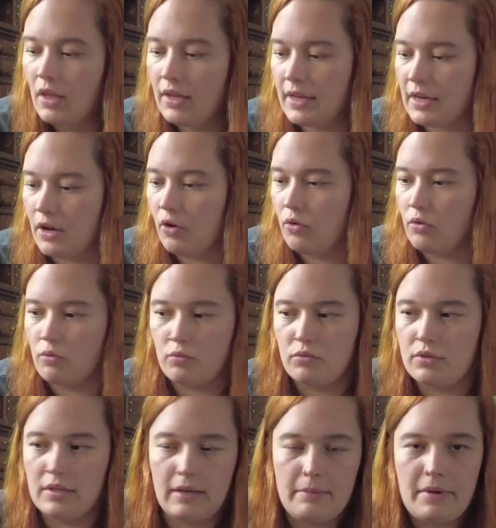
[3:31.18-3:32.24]
Genau,
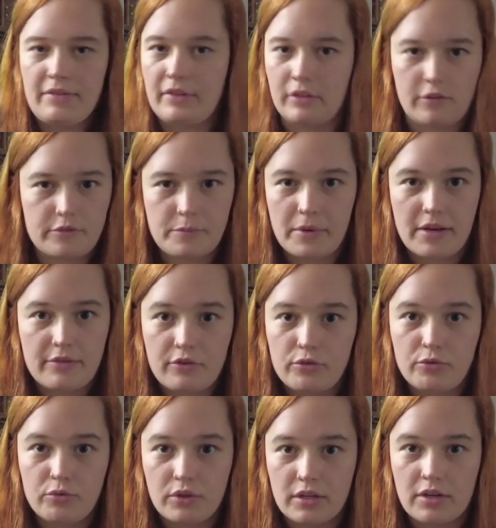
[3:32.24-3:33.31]
und im Endeffekt läuft es bei der
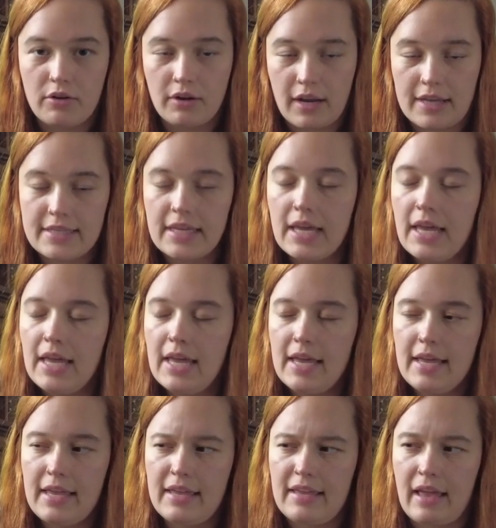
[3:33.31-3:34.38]
Efeutute genau gleich.
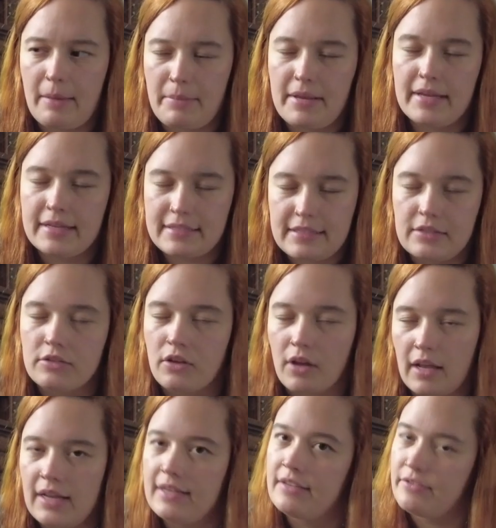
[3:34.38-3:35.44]
Ableger ziehen ist auch
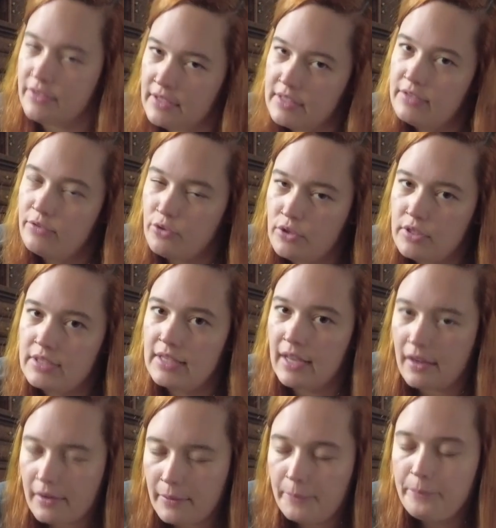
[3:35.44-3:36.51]
relativ easy, würde ich
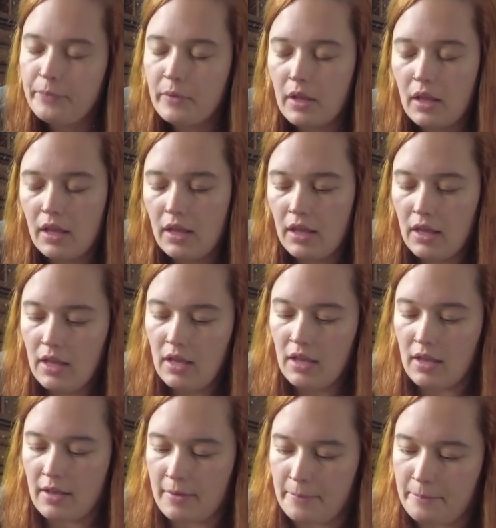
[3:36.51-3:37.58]
sagen.
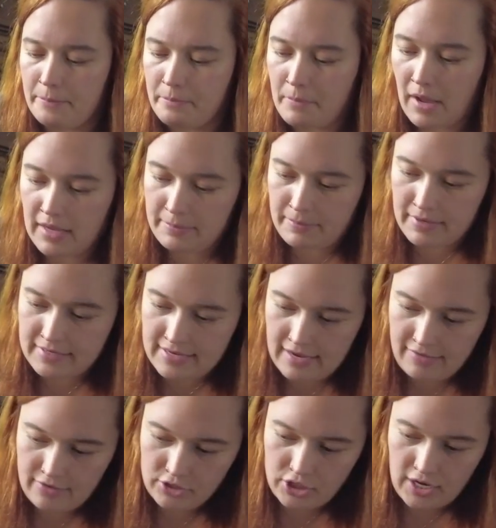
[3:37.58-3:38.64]
Ähm, Mache ich bei
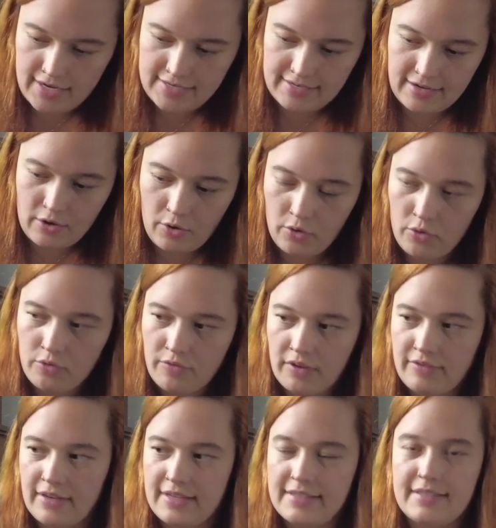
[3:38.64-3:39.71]
der wahrscheinlich dann auch
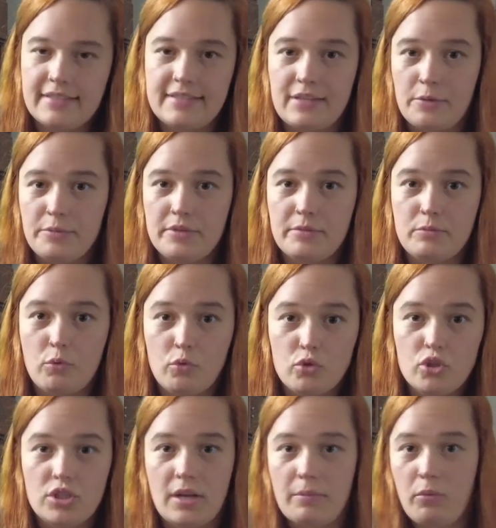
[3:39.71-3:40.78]
irgendwann, weil die ist jetzt sehr um diesen
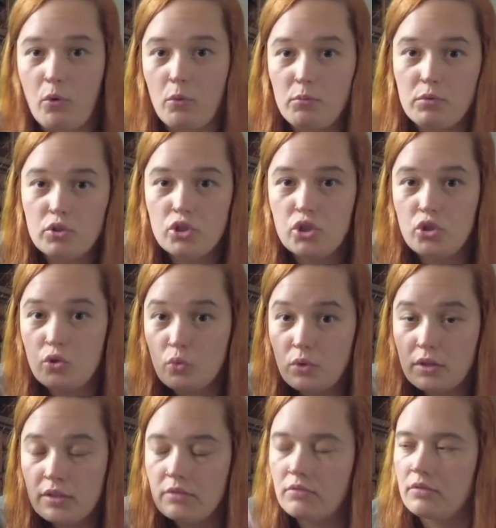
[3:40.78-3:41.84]
Moosstab
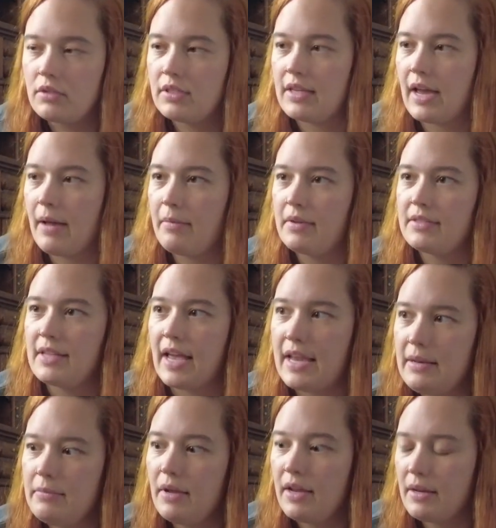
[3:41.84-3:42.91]
rumgeschlungen und ich habe das
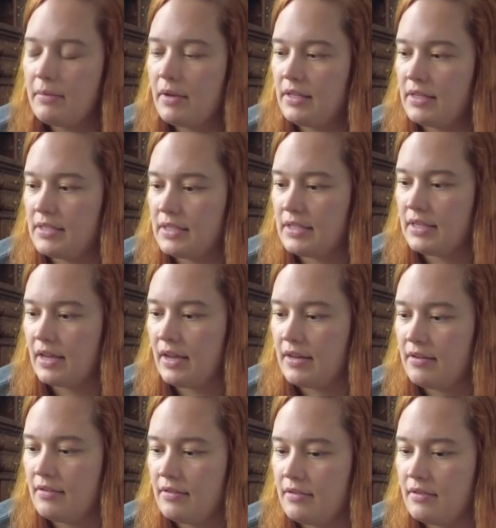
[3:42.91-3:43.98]
einmal gemacht, dass ich
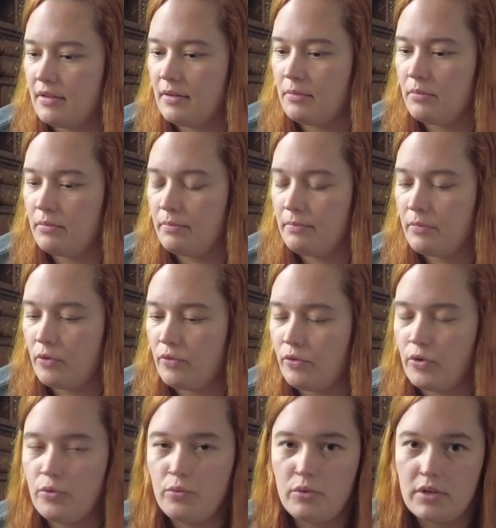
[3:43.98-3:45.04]
eine ähm,
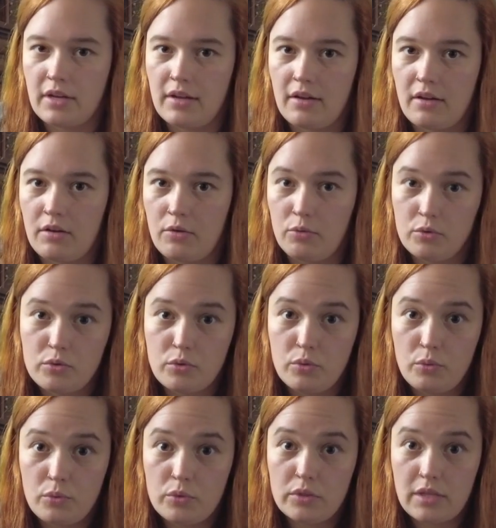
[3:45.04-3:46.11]
Efeutute da
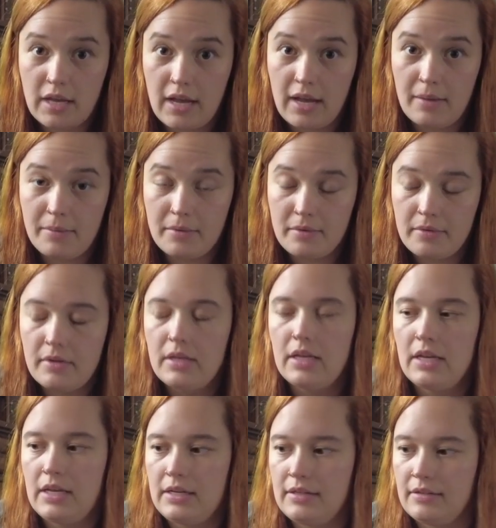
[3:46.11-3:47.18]
losgelöst habe.
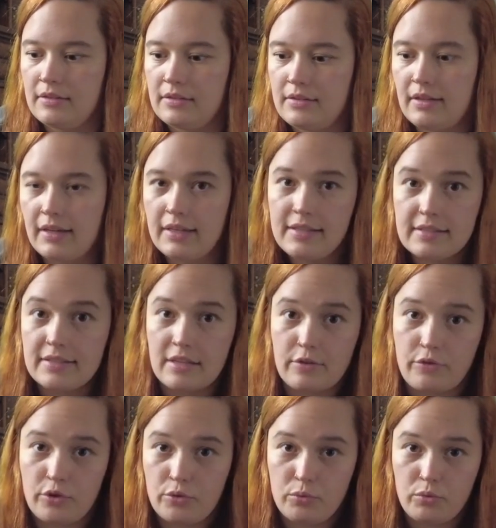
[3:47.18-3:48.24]
Diese riesen
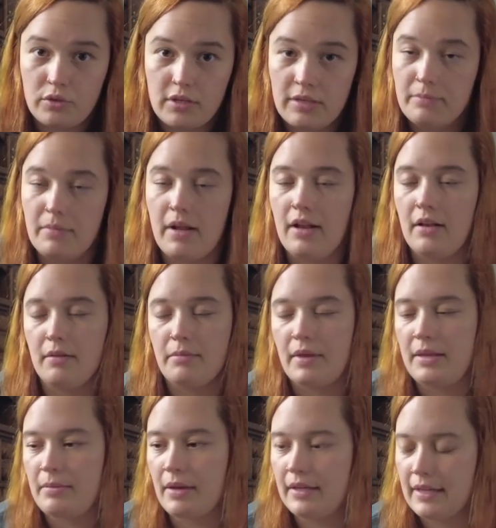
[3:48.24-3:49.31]
Efeutute, die ich mal
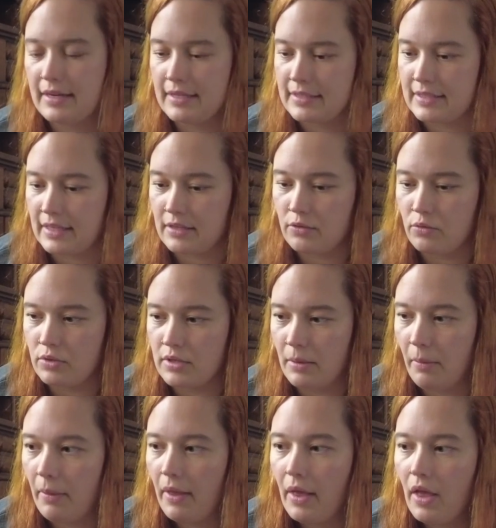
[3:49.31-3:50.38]
bei eBay Kleinanzeigen geholt
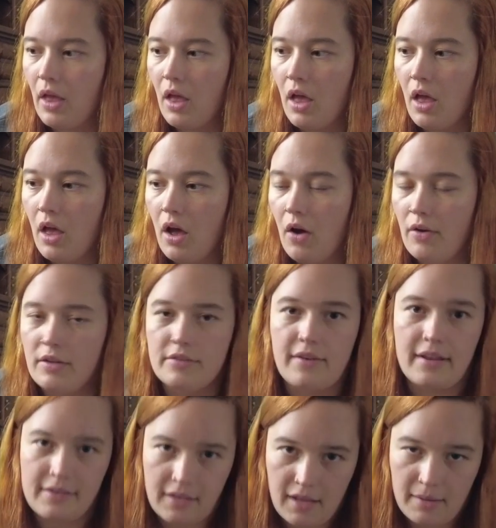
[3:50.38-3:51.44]
habe. Und es
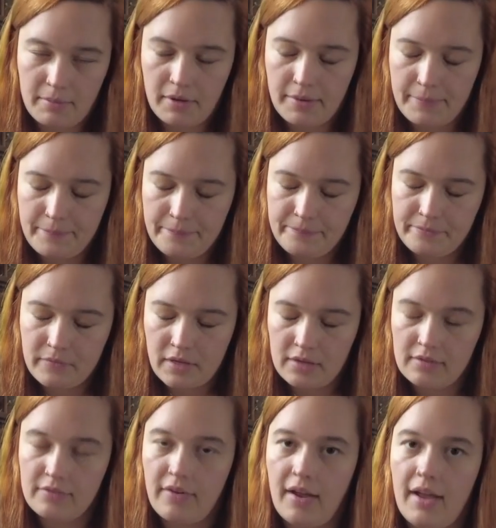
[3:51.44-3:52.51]
war ein Drama.
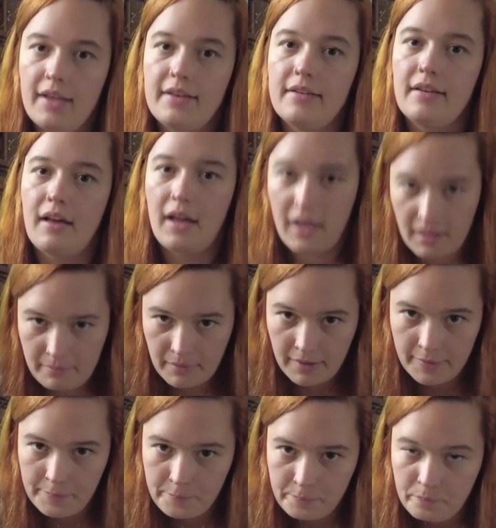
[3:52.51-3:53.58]
Es war ein Drama.
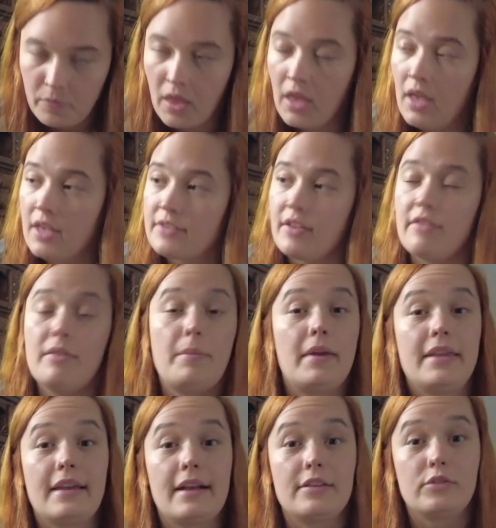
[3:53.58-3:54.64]
Das werden wir bei
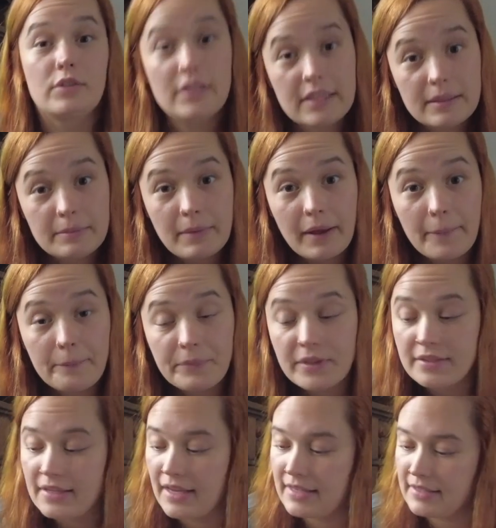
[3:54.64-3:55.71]
ihr also nicht machen.
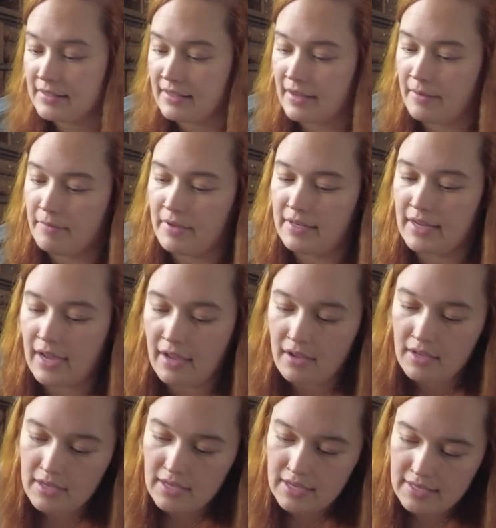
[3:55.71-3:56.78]
Das heißt, äh, wenn da
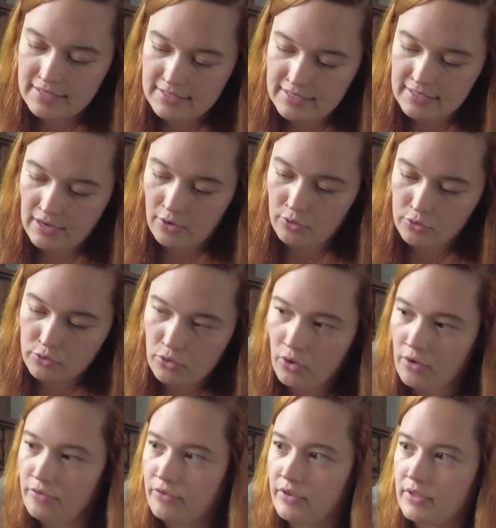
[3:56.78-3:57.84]
die
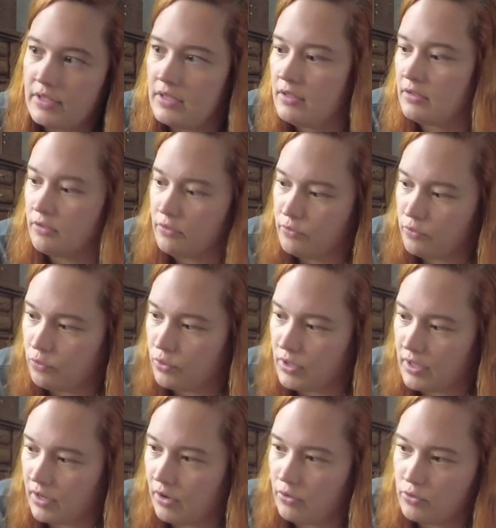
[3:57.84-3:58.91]
Ausläufer, die irgendwo
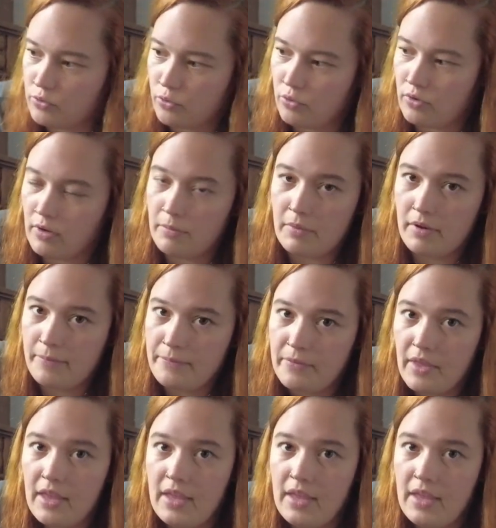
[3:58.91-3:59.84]
hier rausgucken immer,